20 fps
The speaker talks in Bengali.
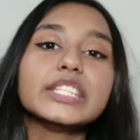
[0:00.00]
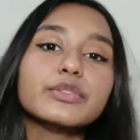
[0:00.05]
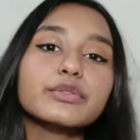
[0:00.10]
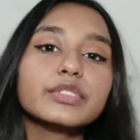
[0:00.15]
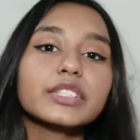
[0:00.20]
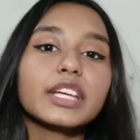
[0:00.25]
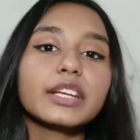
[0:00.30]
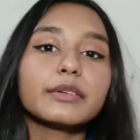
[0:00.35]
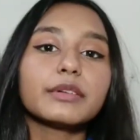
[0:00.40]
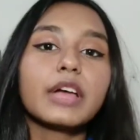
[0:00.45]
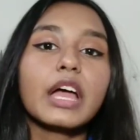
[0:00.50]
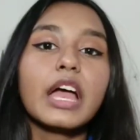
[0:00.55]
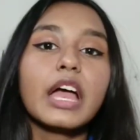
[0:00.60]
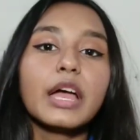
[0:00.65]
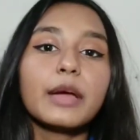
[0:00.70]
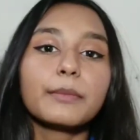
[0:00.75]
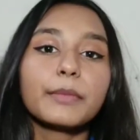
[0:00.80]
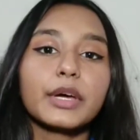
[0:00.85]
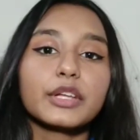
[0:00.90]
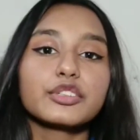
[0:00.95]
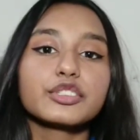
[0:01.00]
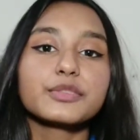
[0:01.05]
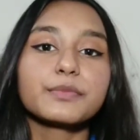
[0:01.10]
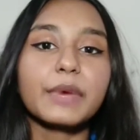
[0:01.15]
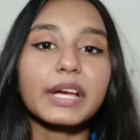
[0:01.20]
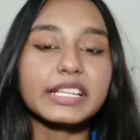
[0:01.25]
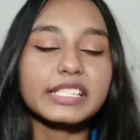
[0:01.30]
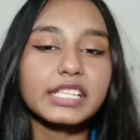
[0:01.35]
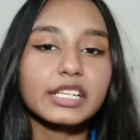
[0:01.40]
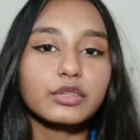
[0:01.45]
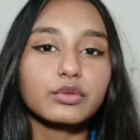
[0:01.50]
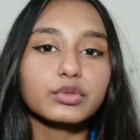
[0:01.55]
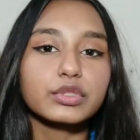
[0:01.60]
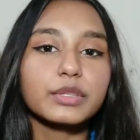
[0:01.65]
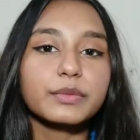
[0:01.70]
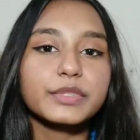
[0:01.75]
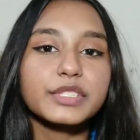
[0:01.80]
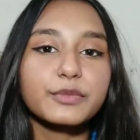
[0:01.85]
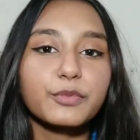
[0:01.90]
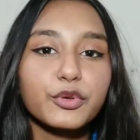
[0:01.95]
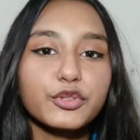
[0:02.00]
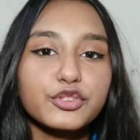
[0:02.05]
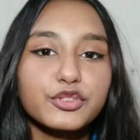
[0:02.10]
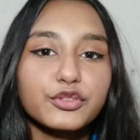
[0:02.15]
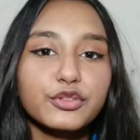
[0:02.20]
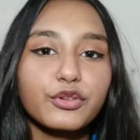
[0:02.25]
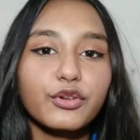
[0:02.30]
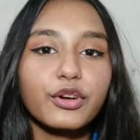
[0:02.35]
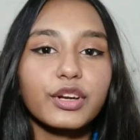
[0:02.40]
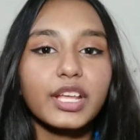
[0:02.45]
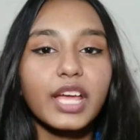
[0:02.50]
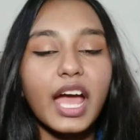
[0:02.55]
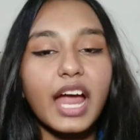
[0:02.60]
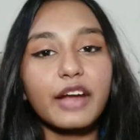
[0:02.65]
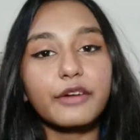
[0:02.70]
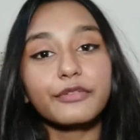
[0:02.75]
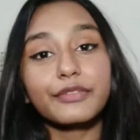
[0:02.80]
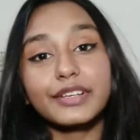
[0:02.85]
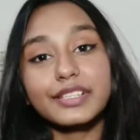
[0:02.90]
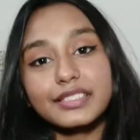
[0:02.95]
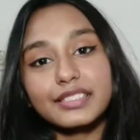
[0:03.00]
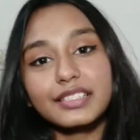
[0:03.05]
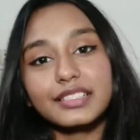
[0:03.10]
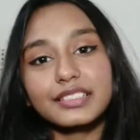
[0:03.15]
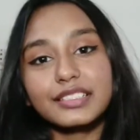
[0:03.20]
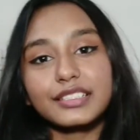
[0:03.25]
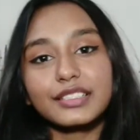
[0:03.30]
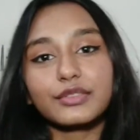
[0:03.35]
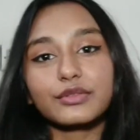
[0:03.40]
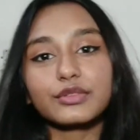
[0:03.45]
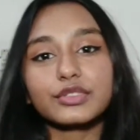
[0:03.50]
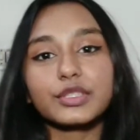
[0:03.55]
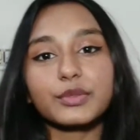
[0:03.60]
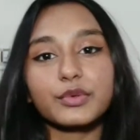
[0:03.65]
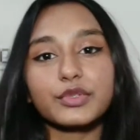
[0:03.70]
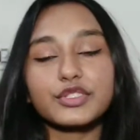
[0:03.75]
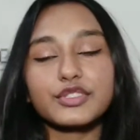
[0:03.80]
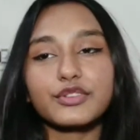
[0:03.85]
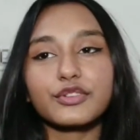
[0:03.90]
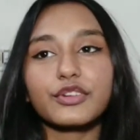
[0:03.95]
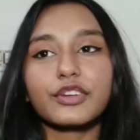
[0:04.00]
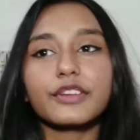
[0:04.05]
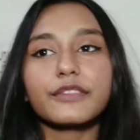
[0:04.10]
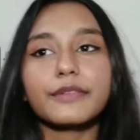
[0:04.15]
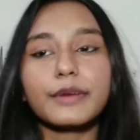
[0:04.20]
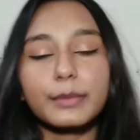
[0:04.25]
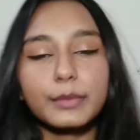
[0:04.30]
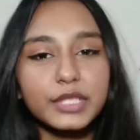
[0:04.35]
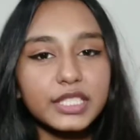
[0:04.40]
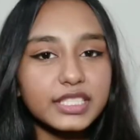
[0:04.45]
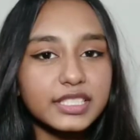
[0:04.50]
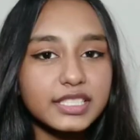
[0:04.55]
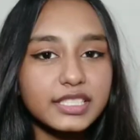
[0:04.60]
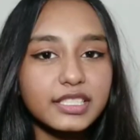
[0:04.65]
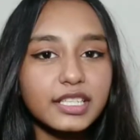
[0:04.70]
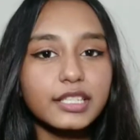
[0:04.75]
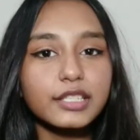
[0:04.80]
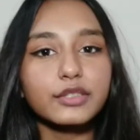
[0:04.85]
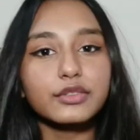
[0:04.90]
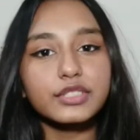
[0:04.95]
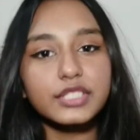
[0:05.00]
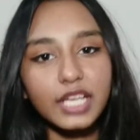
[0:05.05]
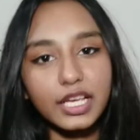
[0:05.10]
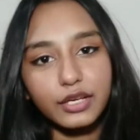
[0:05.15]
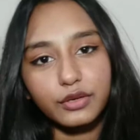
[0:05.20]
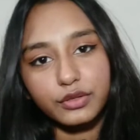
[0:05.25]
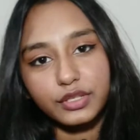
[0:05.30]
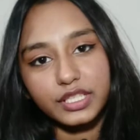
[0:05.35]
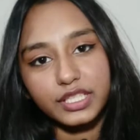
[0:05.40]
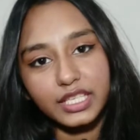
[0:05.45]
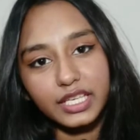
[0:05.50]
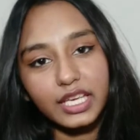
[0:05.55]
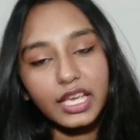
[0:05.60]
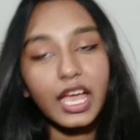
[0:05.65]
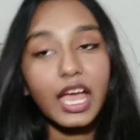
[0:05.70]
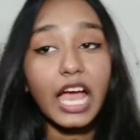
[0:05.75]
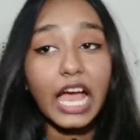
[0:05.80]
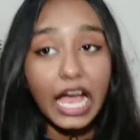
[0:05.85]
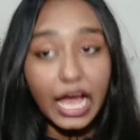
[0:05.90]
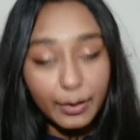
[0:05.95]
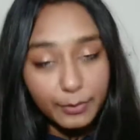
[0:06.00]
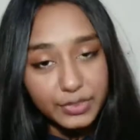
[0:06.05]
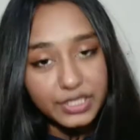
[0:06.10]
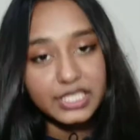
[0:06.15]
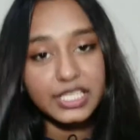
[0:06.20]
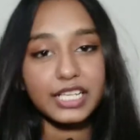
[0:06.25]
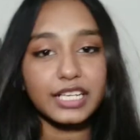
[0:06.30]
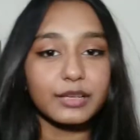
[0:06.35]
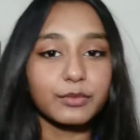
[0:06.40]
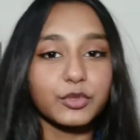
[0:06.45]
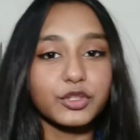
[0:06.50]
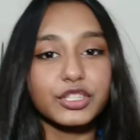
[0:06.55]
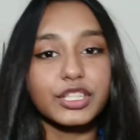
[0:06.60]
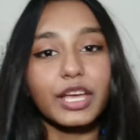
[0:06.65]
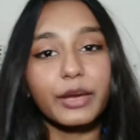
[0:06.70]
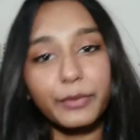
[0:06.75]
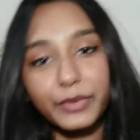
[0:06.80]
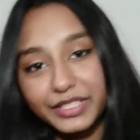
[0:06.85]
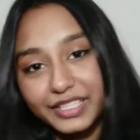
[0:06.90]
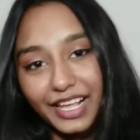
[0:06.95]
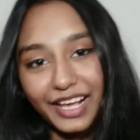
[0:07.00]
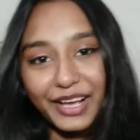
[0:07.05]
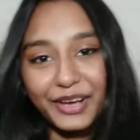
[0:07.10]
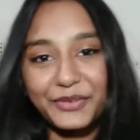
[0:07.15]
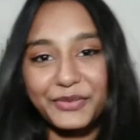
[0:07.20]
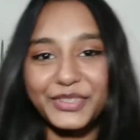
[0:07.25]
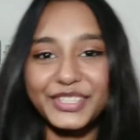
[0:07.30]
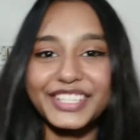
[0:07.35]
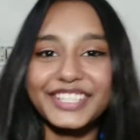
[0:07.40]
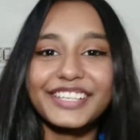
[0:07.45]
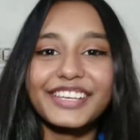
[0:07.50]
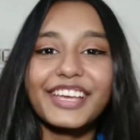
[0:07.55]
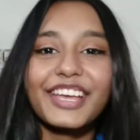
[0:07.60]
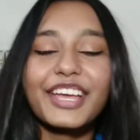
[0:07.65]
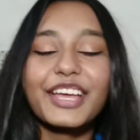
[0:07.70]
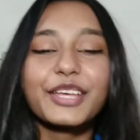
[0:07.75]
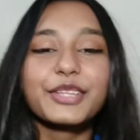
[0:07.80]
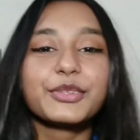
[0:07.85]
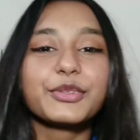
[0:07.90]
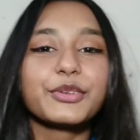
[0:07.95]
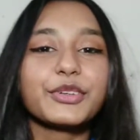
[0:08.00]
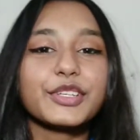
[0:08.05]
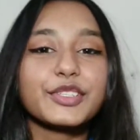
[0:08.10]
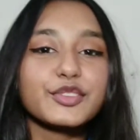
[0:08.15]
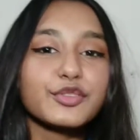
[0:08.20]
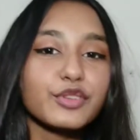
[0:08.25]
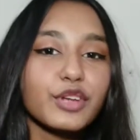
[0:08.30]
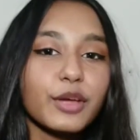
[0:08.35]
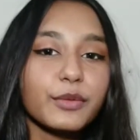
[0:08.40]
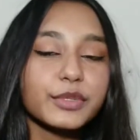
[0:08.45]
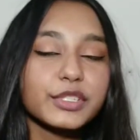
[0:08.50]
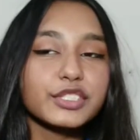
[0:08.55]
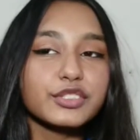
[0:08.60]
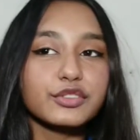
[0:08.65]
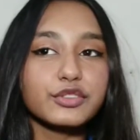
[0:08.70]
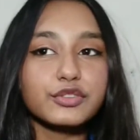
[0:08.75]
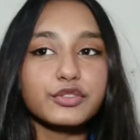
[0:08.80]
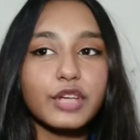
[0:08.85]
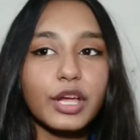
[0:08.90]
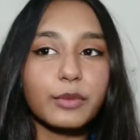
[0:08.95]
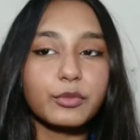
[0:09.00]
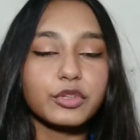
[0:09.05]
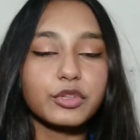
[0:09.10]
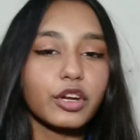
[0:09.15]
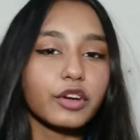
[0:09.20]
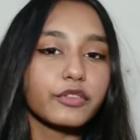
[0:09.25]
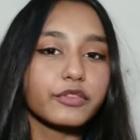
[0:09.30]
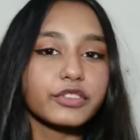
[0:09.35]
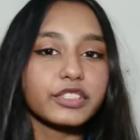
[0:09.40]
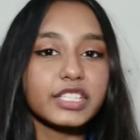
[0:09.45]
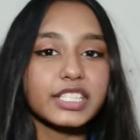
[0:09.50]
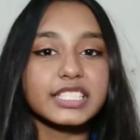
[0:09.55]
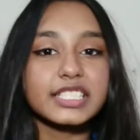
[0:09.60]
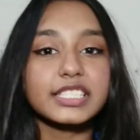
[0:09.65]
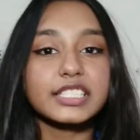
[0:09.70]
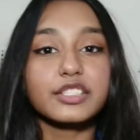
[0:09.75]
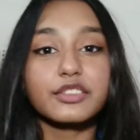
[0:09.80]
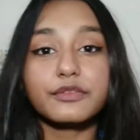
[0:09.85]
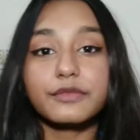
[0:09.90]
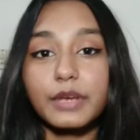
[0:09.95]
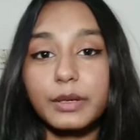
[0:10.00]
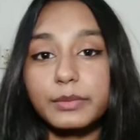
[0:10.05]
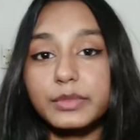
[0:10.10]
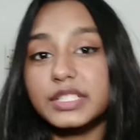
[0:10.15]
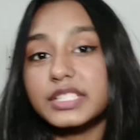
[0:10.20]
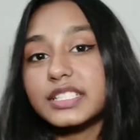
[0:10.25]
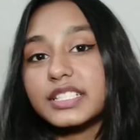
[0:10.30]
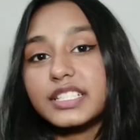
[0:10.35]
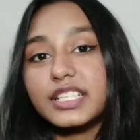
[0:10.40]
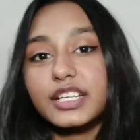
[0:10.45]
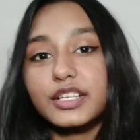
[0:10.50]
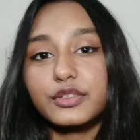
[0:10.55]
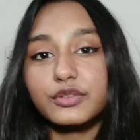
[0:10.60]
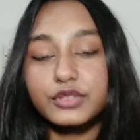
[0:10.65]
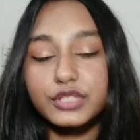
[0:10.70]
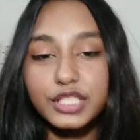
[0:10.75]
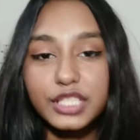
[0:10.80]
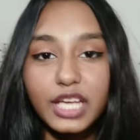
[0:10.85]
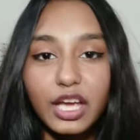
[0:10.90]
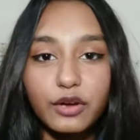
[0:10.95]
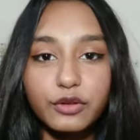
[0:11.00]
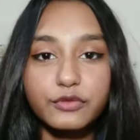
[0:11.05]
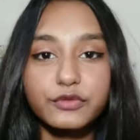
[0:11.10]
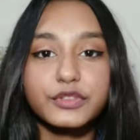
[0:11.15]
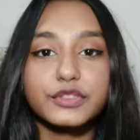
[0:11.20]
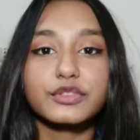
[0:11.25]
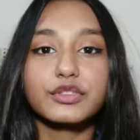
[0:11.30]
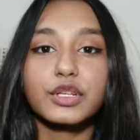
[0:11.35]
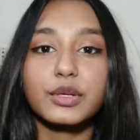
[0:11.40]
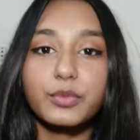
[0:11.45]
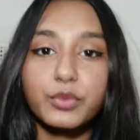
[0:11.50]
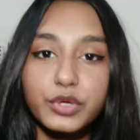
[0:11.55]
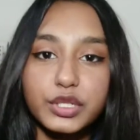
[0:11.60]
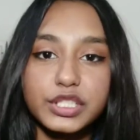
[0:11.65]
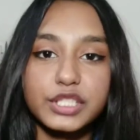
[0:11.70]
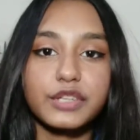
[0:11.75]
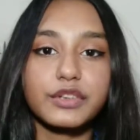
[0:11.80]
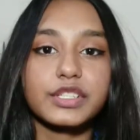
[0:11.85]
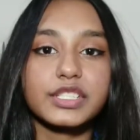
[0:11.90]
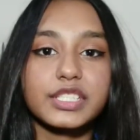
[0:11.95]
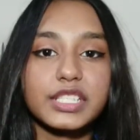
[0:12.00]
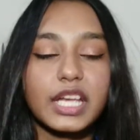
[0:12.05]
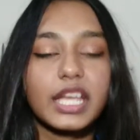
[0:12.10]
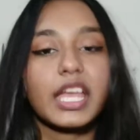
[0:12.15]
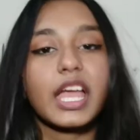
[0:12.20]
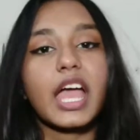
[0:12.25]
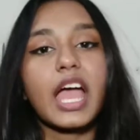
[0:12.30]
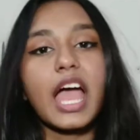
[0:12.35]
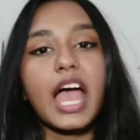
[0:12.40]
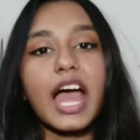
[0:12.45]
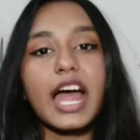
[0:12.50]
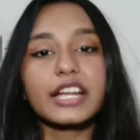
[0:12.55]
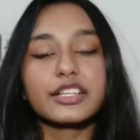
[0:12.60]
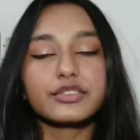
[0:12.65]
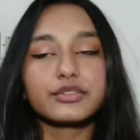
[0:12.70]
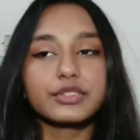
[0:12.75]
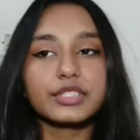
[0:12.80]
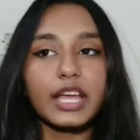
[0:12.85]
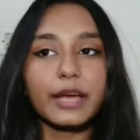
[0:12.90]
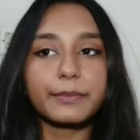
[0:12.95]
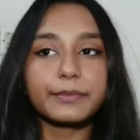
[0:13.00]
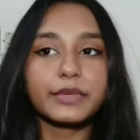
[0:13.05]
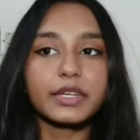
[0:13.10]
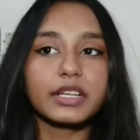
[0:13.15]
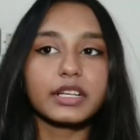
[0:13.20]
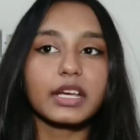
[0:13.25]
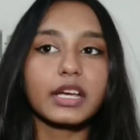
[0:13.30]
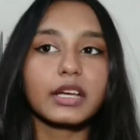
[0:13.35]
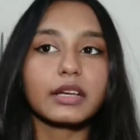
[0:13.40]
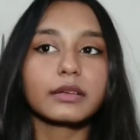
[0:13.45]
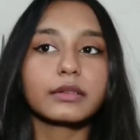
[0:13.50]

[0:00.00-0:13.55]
নিউ ইয়ার মানুষ বাসায় করতে বেশি পছন্দ করে আর ফ্রেন্ডসদের সাথে করতে পছন্দ করে ফ্যামিলি ডিনারেও যায় অনেকে আমার জানা মতে আমার দেখা মতে তো এর জন্য আমি কিছু কিছু এমন আউটফিট রেখেছি যেন ফ্যামিলি ডিনারেও সেই আউটফিটগুলো পরে যাওয়া যায় আর যদি আপনারা